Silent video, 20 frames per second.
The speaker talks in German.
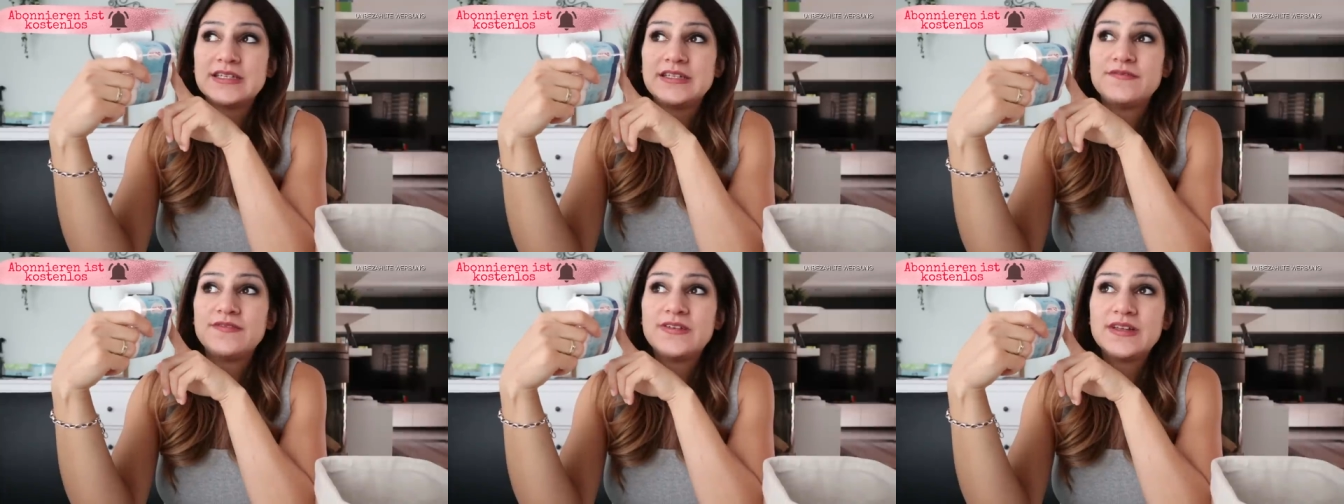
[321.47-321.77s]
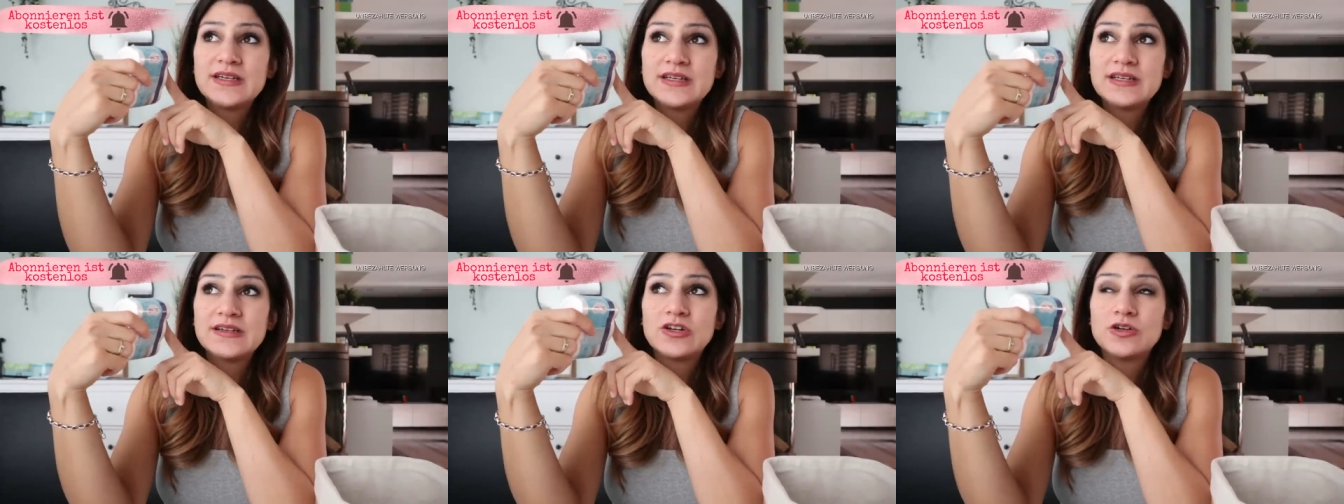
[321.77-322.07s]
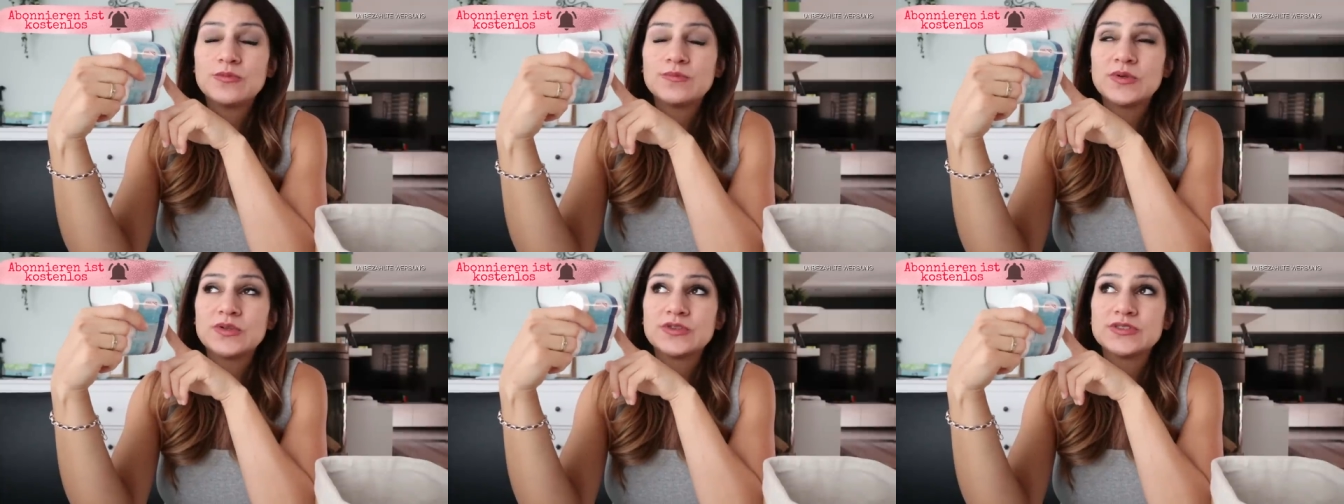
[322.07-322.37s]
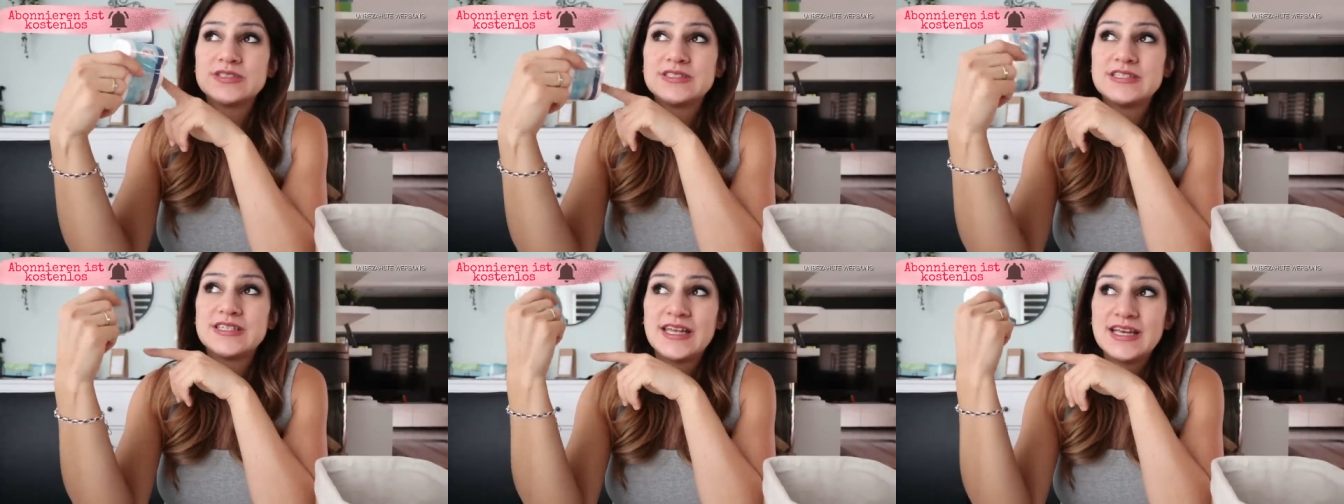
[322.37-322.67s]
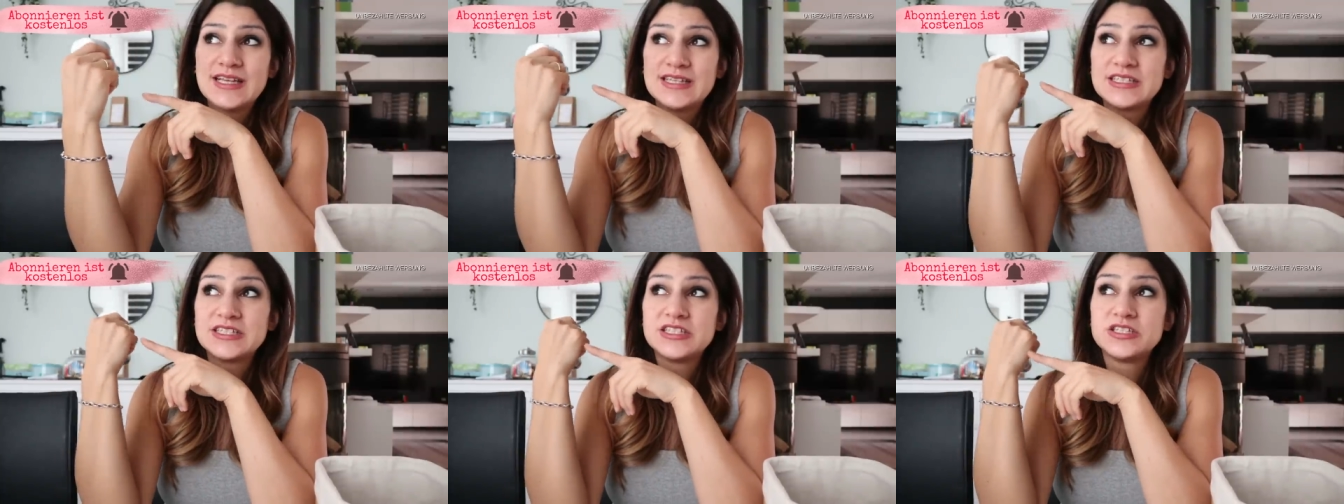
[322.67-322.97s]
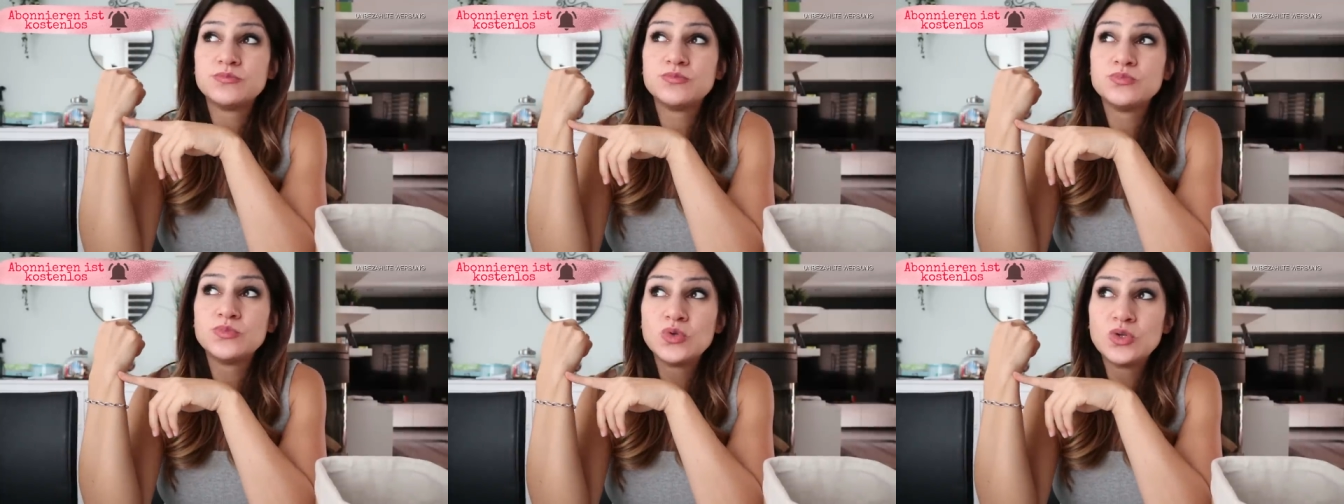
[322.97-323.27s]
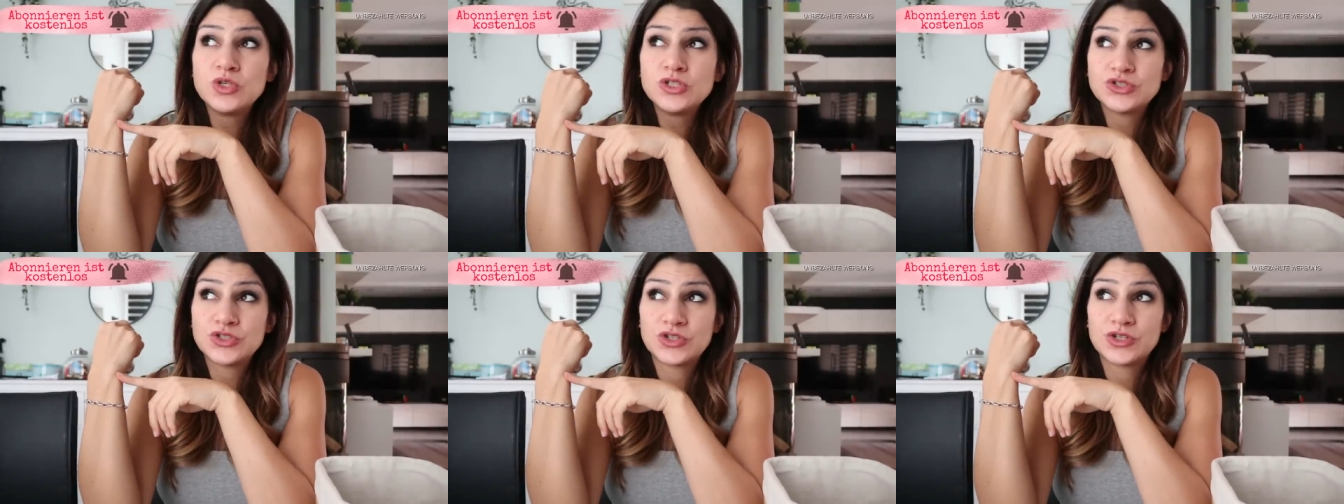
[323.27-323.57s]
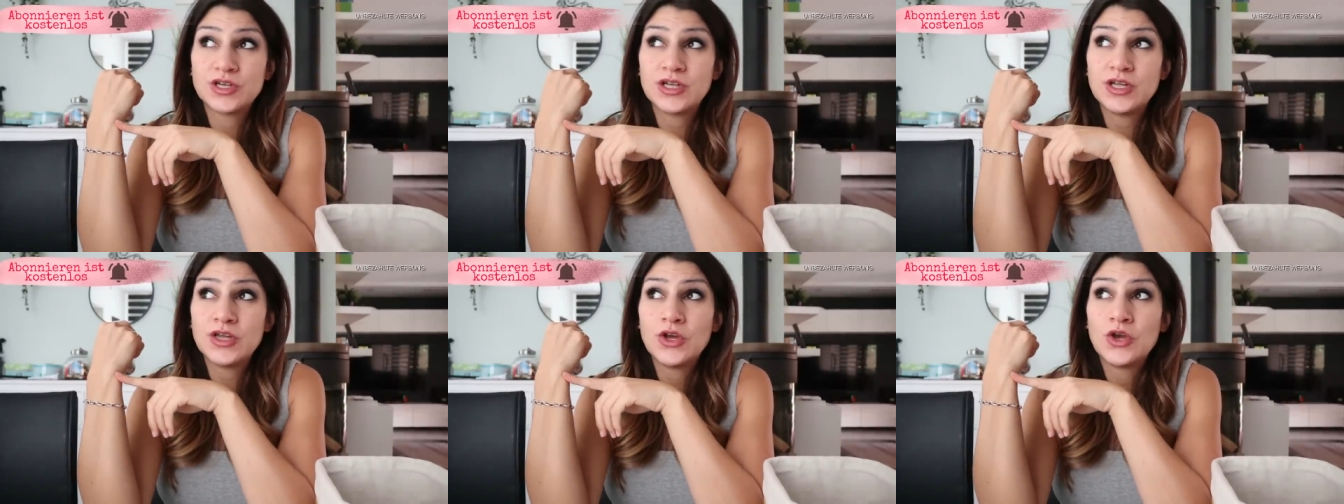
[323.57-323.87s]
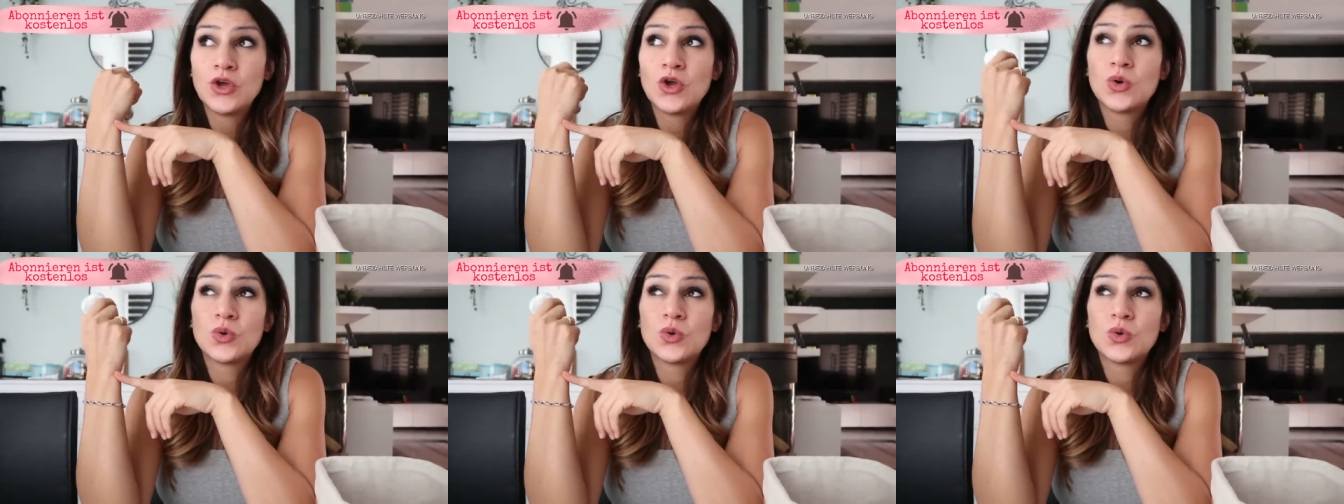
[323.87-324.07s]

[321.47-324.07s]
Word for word: die Windeln kommen bei uns direkt in die Mülltonne.